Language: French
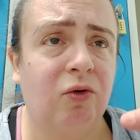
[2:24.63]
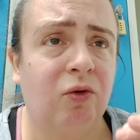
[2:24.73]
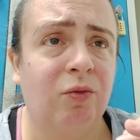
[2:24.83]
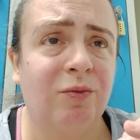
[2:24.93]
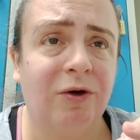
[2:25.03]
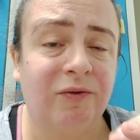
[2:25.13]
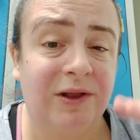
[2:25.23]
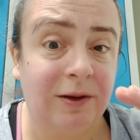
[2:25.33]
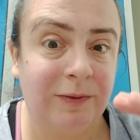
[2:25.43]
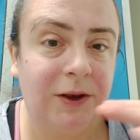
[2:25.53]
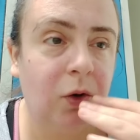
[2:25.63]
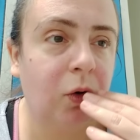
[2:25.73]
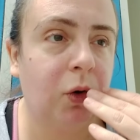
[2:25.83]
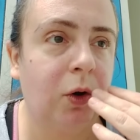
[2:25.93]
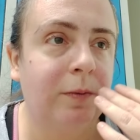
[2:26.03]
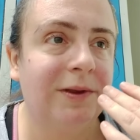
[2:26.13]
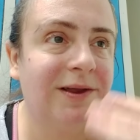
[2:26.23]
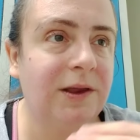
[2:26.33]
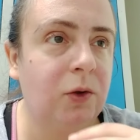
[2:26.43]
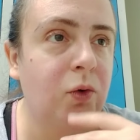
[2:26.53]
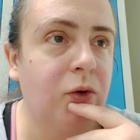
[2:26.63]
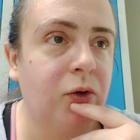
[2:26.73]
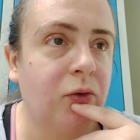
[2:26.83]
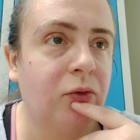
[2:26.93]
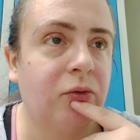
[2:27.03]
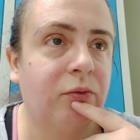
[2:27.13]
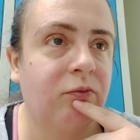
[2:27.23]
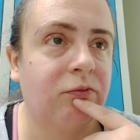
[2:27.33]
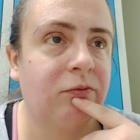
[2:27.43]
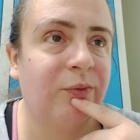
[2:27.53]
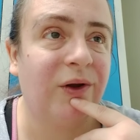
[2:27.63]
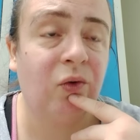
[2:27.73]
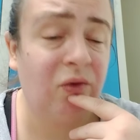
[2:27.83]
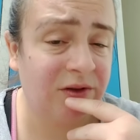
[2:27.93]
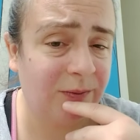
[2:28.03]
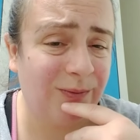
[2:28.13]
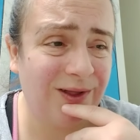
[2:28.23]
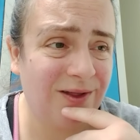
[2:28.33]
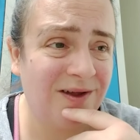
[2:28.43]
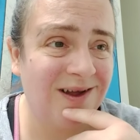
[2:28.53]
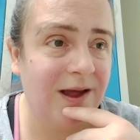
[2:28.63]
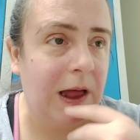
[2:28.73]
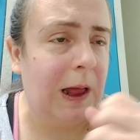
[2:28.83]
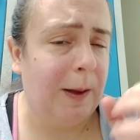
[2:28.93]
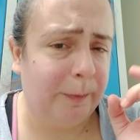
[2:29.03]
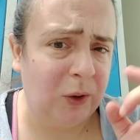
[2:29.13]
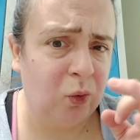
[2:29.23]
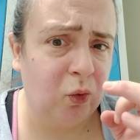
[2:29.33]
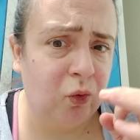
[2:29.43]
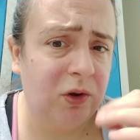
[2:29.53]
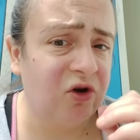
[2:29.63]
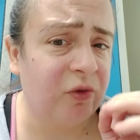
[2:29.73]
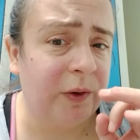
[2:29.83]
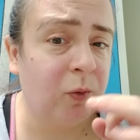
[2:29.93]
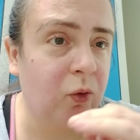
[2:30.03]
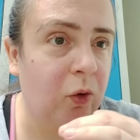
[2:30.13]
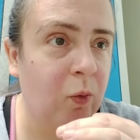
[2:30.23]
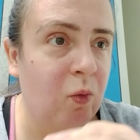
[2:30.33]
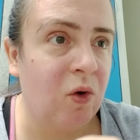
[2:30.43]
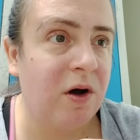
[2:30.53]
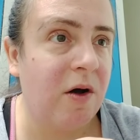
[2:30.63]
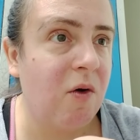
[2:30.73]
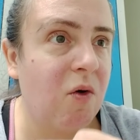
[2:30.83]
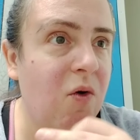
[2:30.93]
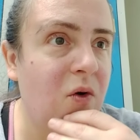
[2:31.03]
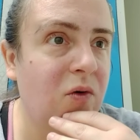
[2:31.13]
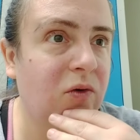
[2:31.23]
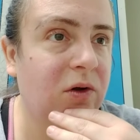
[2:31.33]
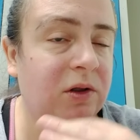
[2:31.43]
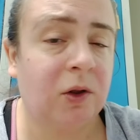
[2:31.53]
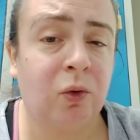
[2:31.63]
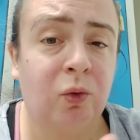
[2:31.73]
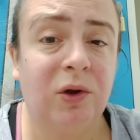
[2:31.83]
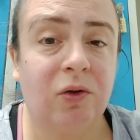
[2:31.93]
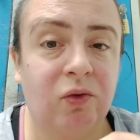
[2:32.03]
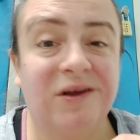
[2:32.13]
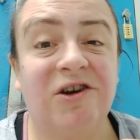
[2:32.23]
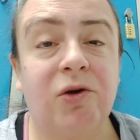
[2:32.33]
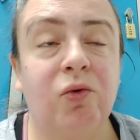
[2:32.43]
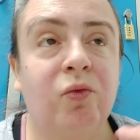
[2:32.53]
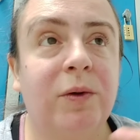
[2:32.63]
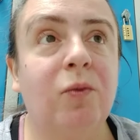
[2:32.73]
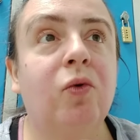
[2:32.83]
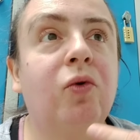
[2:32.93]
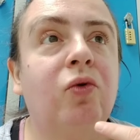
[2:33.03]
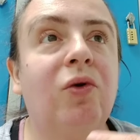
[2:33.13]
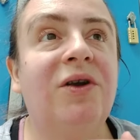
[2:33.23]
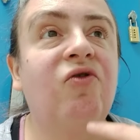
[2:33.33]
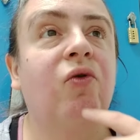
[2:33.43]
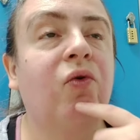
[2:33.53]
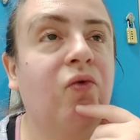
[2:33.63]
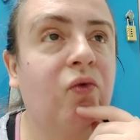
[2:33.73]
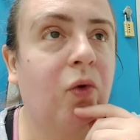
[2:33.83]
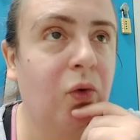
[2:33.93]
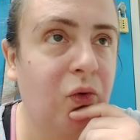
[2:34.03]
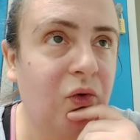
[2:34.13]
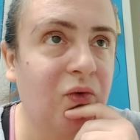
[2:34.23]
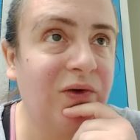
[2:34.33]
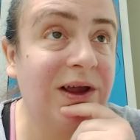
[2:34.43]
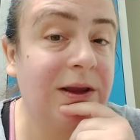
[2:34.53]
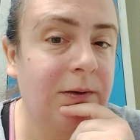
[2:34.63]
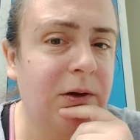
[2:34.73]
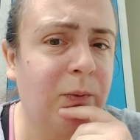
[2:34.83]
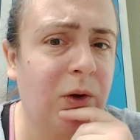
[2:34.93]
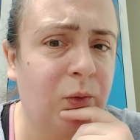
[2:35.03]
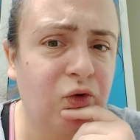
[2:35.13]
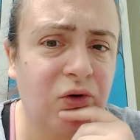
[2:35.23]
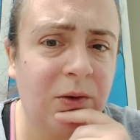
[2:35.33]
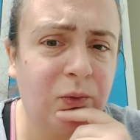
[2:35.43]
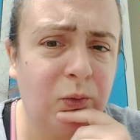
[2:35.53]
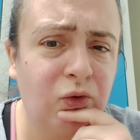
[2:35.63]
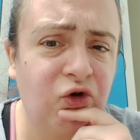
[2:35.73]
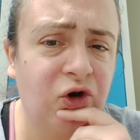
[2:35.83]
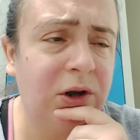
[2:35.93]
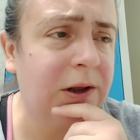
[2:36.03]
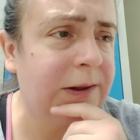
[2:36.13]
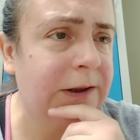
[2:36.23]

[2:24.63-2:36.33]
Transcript: euh, on va dire mineurs comme des adultes, euh, perso ça passe pas du tout, déjà même encore moins, euh, que ce soit lui à son âge à lui ou même de l'âge de son, de son frère qui est apparemment soit un peu plus jeune.